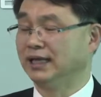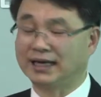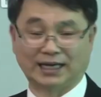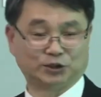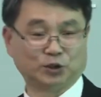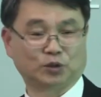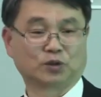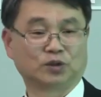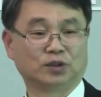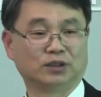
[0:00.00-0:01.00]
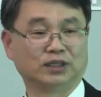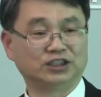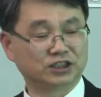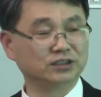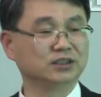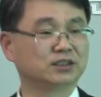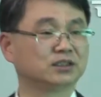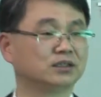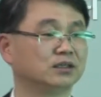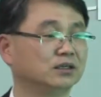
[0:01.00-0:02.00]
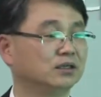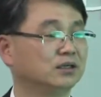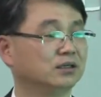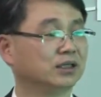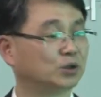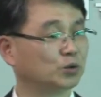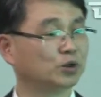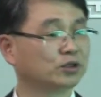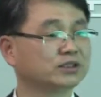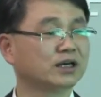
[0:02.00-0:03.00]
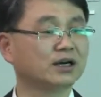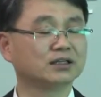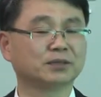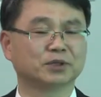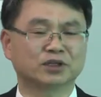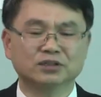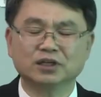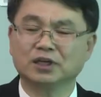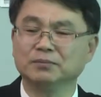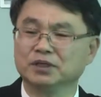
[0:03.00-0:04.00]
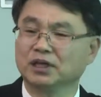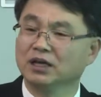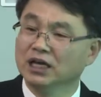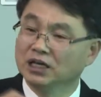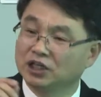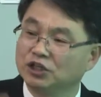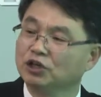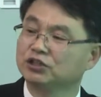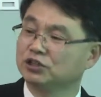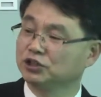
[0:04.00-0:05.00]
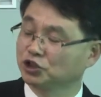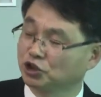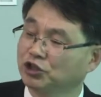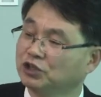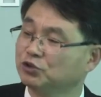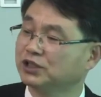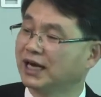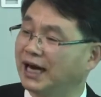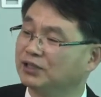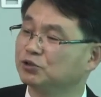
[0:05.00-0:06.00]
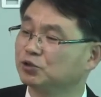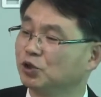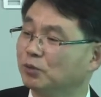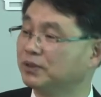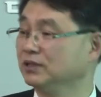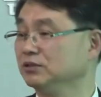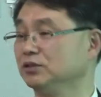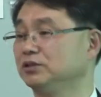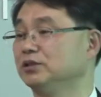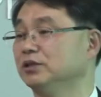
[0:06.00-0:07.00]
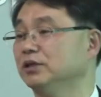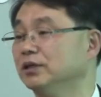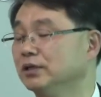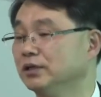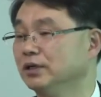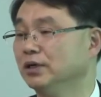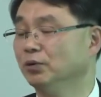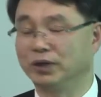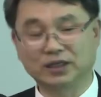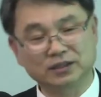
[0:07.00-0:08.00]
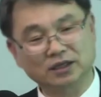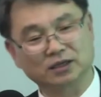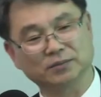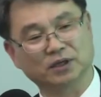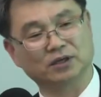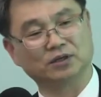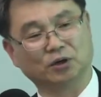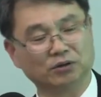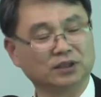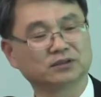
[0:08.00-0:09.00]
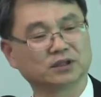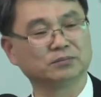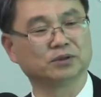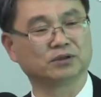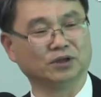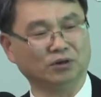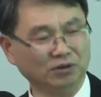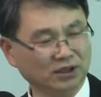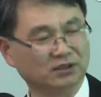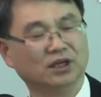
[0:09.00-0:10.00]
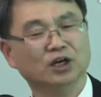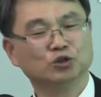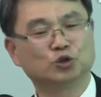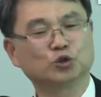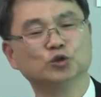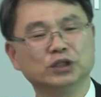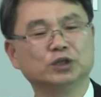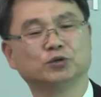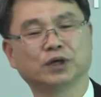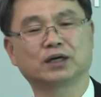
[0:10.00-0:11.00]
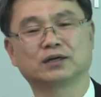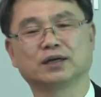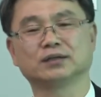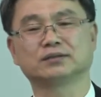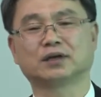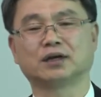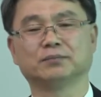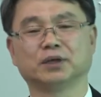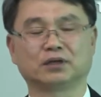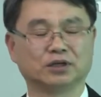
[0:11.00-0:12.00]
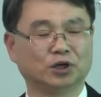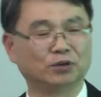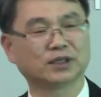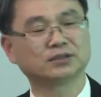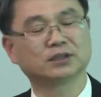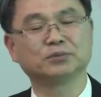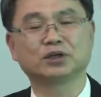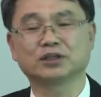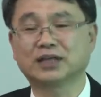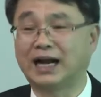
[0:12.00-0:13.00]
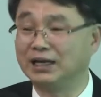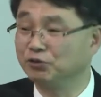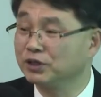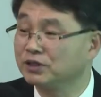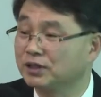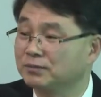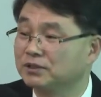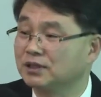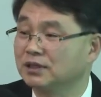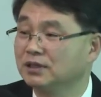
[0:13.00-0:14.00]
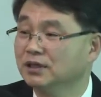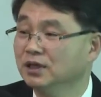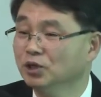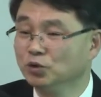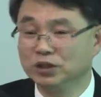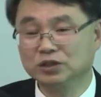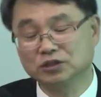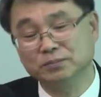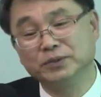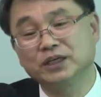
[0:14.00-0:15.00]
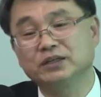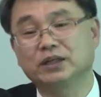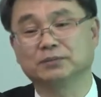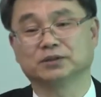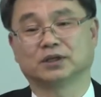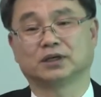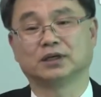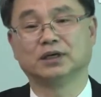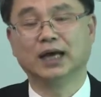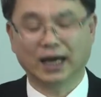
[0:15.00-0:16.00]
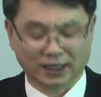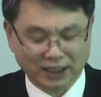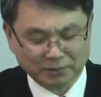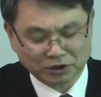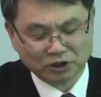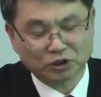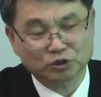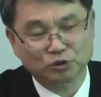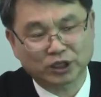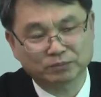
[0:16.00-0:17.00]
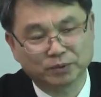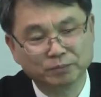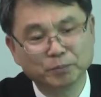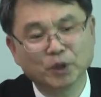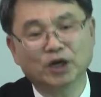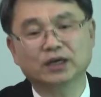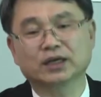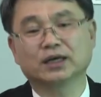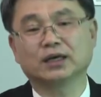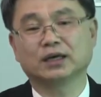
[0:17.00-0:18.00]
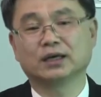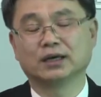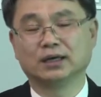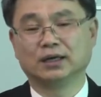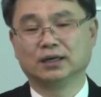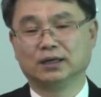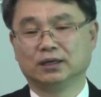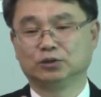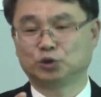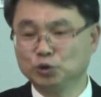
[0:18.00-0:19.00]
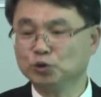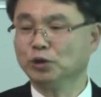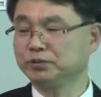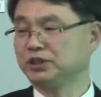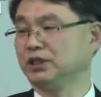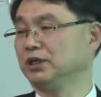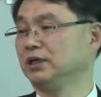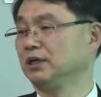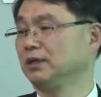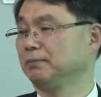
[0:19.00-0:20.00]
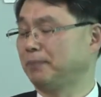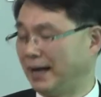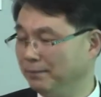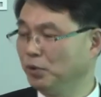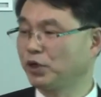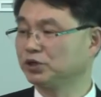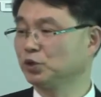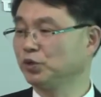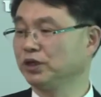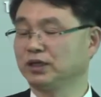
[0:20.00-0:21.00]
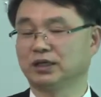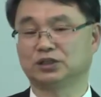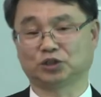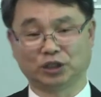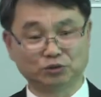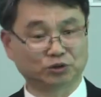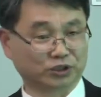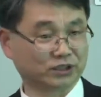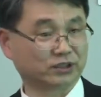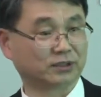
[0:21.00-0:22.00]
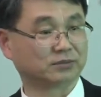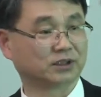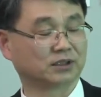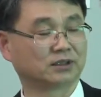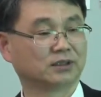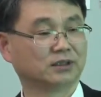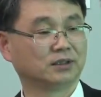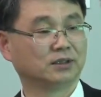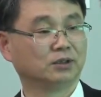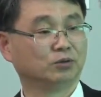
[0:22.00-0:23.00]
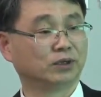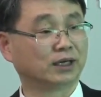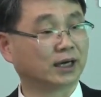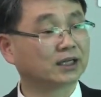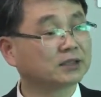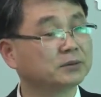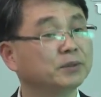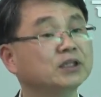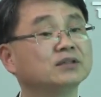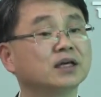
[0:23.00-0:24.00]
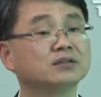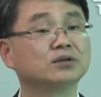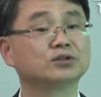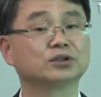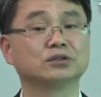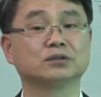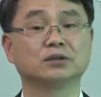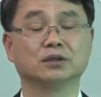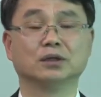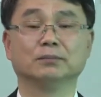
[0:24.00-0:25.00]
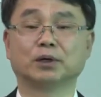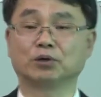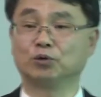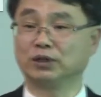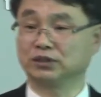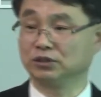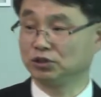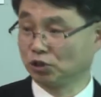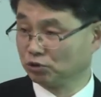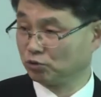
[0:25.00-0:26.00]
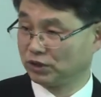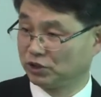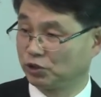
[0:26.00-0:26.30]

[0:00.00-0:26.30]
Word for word: 내 가족, 내 친지들, 내 동료를 사랑한다면 그 사람에게 그것을 전해주지 않을 수가 없다는 것이죠. 왜 그 사람의 영원한 생명, 영원한 죽은 이후에 그의 삶의 그 영원한 생명에 대해서 알고 있기 때문에 우리는 그것을 믿기 때문에 하나님께서 그것을 우리에게 분명하게 수도 없이 반복해서 우리에게 전해주셨기 때문에 우리가 하나님을 믿는다는 것은 바로 그 같은 천국과